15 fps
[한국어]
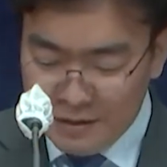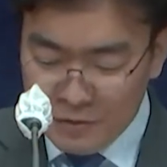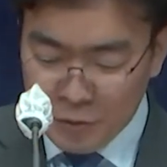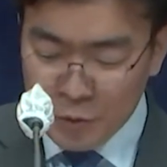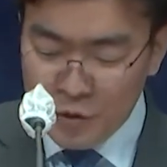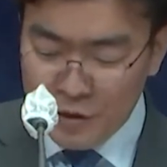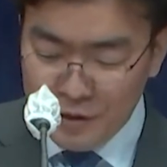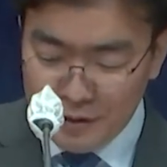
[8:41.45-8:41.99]

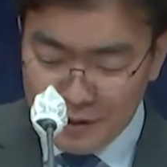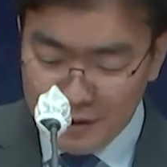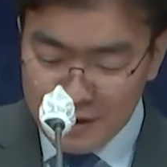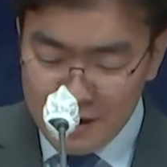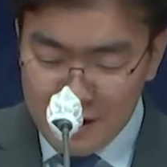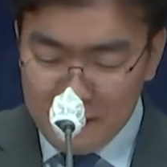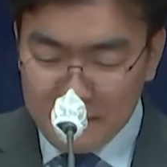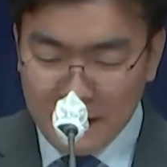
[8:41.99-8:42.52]
오늘
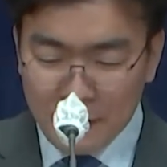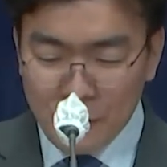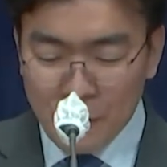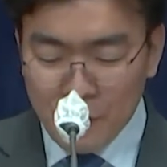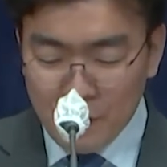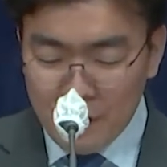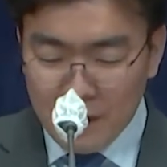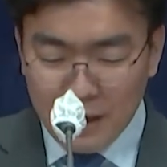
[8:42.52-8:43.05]

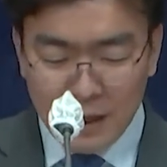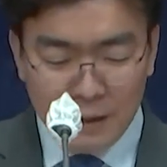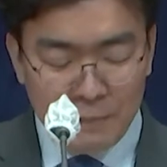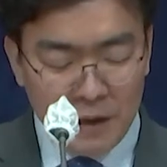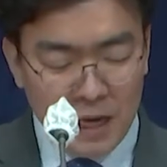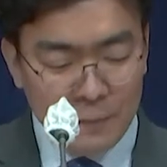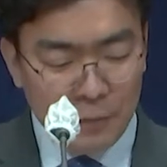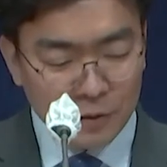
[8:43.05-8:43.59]
바로 이
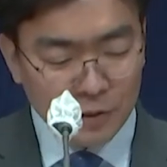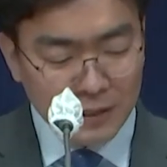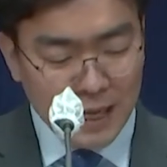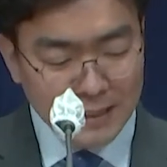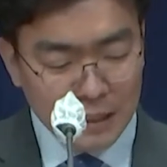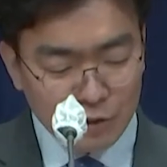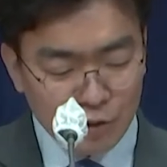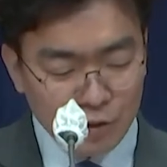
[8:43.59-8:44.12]
빌립보서
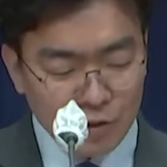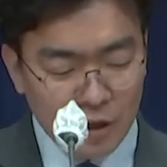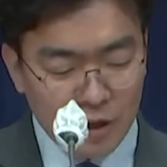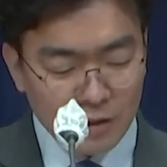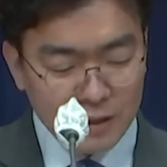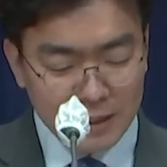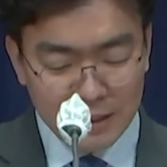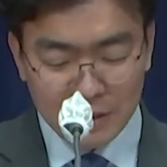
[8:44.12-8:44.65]
4장
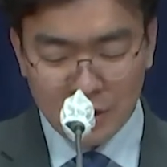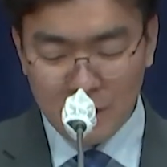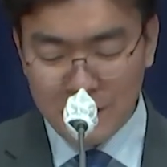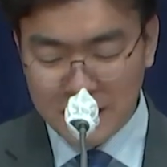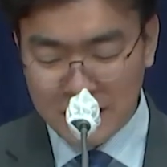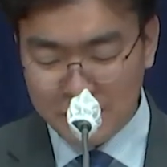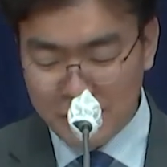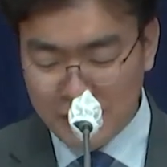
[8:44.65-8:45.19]
6절 7절
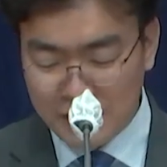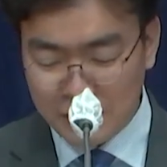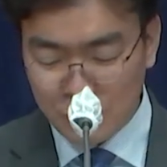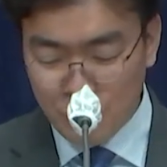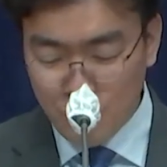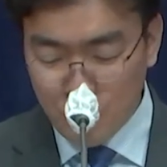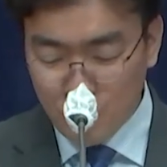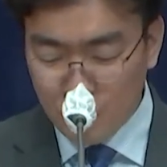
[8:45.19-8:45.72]
말씀을
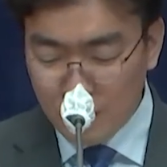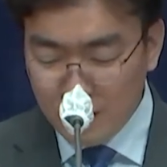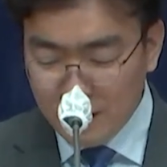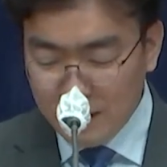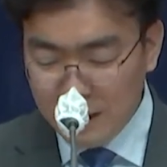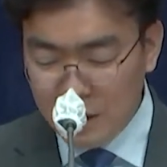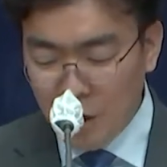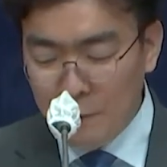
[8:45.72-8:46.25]
가지고
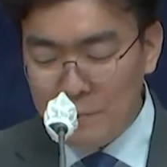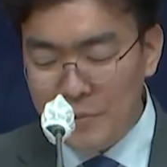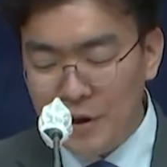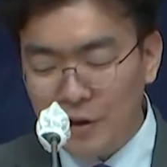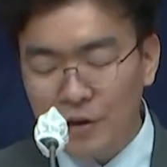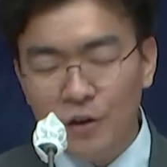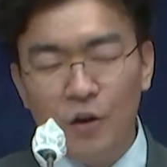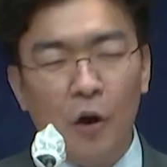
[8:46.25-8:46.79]
이
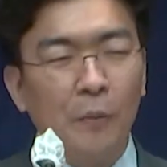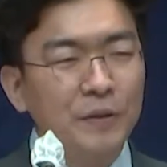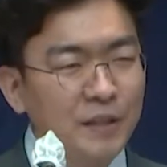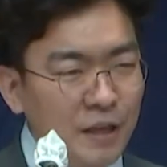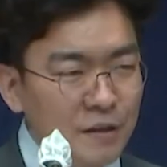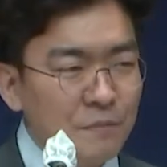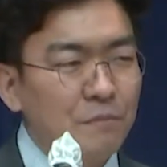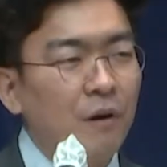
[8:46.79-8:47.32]
염려를
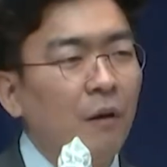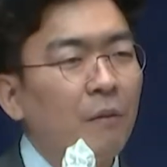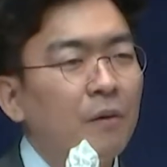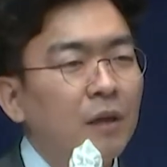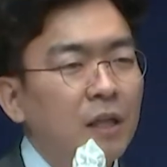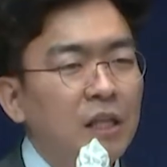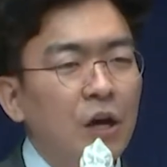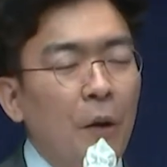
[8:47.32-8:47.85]
없애는 법,
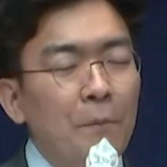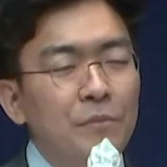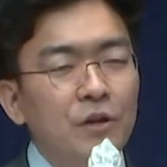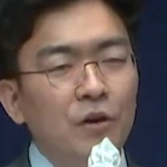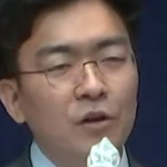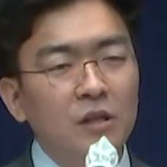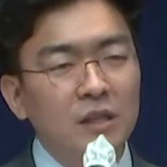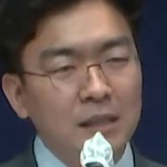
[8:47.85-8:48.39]
이
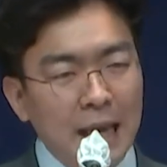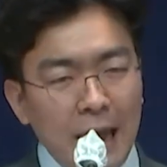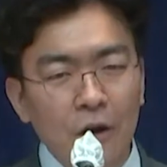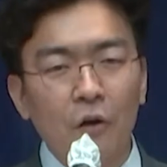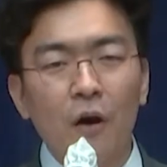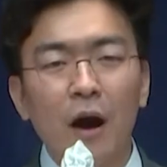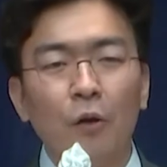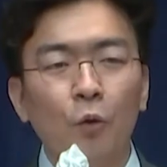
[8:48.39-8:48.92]
염려를
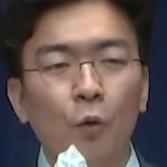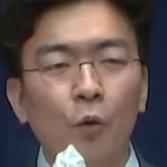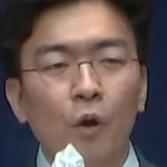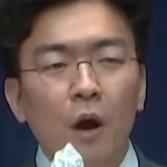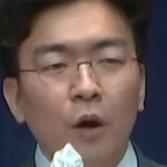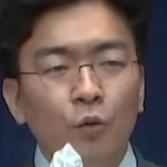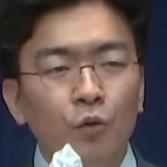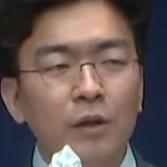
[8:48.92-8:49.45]
제거하고
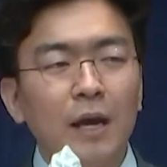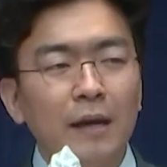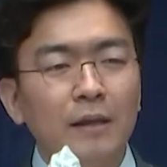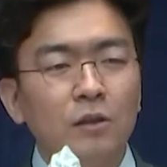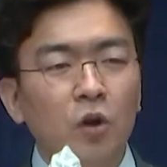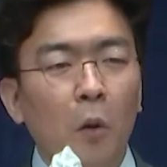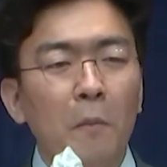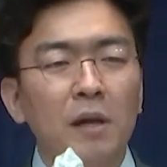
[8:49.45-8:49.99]
우리
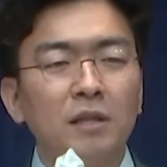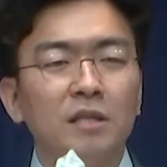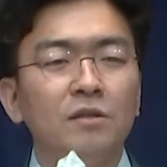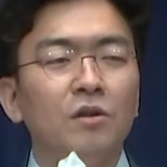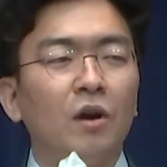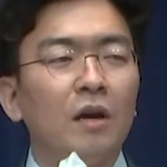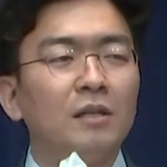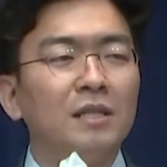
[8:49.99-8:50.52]
안에 정말
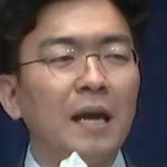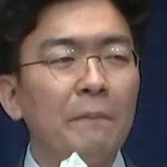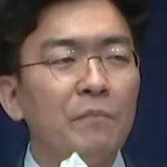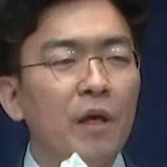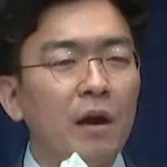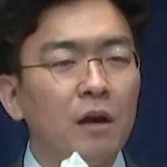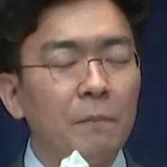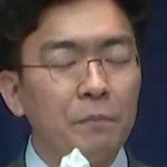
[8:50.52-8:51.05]
진정한
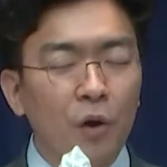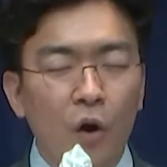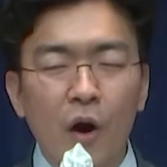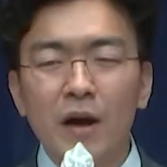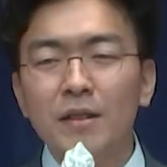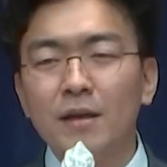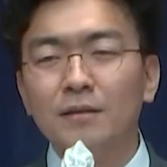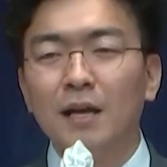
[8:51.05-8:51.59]
참된 그
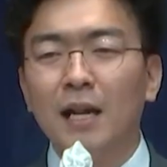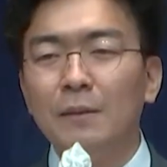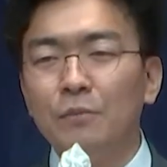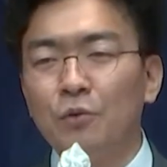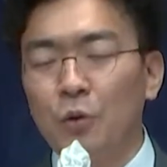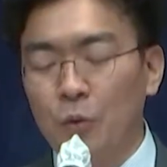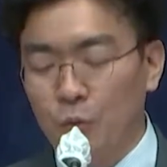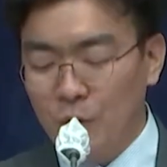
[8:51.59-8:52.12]
평안의
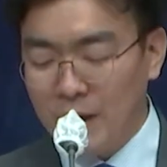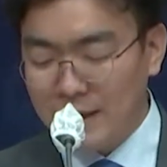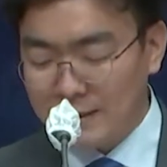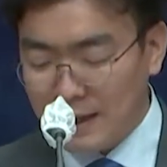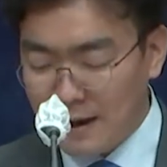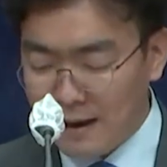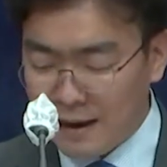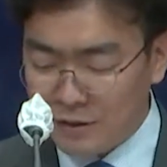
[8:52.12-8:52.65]
삶으로 우리가
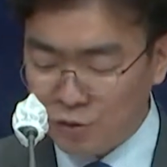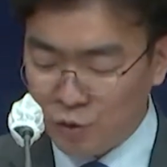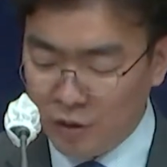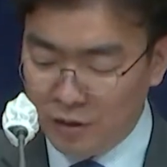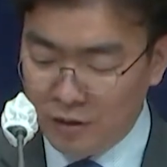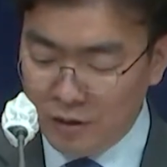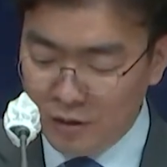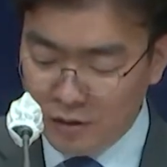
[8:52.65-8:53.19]
살아갈 수
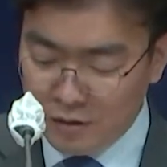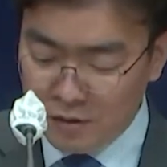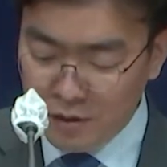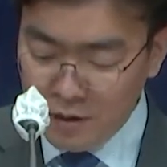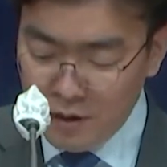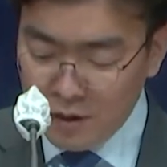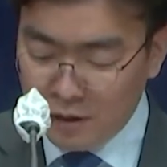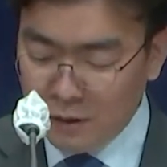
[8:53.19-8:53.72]
있는
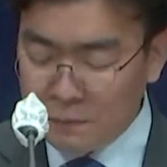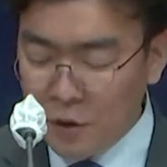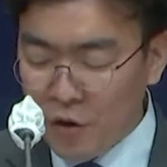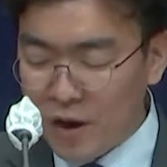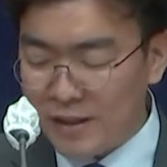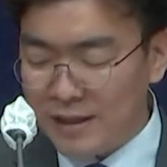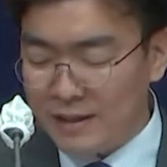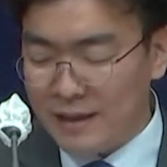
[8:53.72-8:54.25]
그
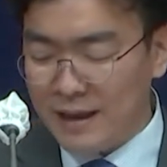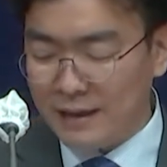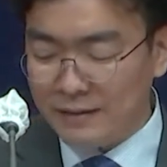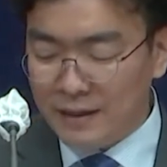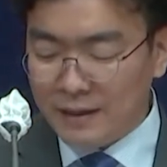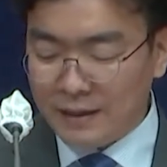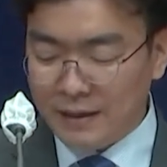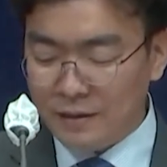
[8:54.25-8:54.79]
평안에 대한
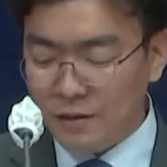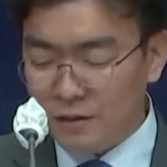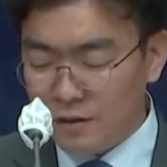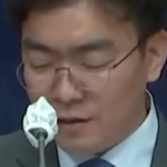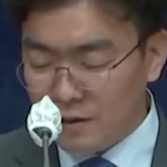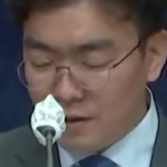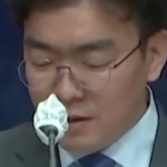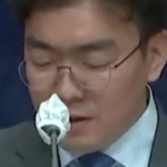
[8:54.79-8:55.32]

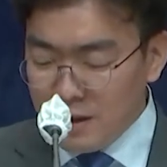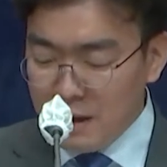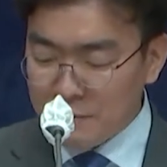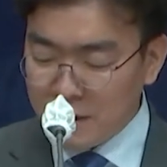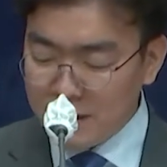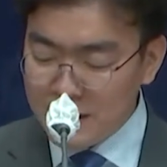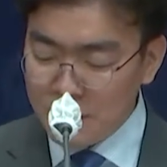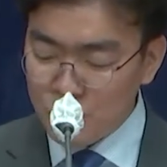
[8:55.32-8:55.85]
길을
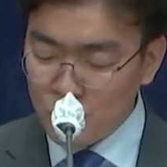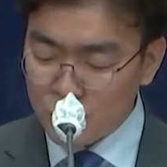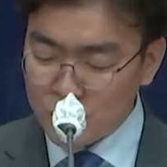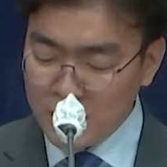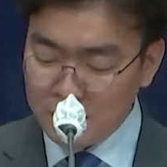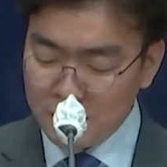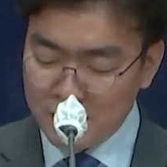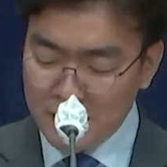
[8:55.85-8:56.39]
함께
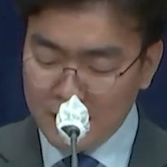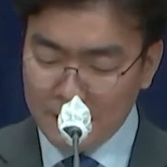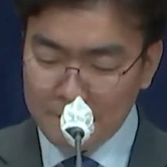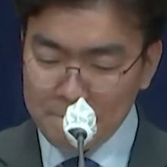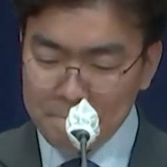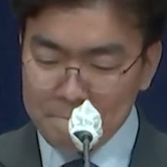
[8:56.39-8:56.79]
나누고자 합니다.